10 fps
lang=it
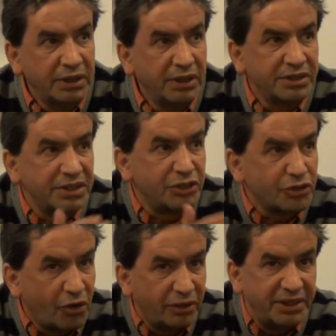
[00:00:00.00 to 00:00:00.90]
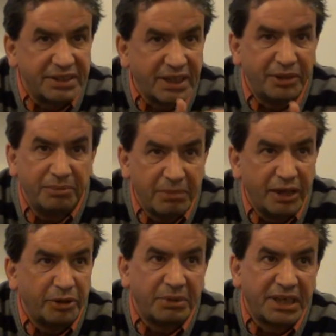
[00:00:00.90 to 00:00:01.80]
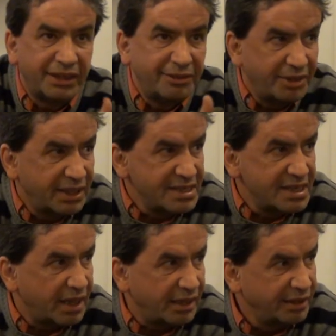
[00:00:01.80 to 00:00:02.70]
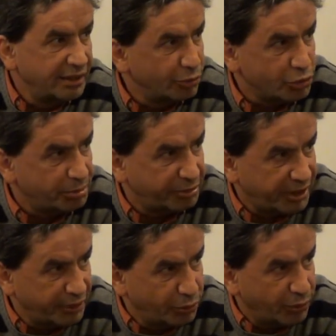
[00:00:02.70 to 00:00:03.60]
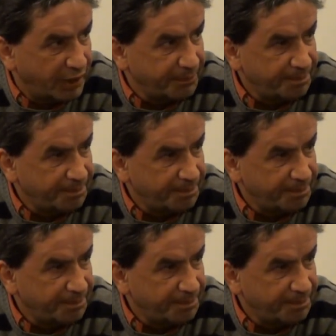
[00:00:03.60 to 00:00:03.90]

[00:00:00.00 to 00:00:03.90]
se i soldi stanno in mano ai mercati finanziari non si può fare nulla.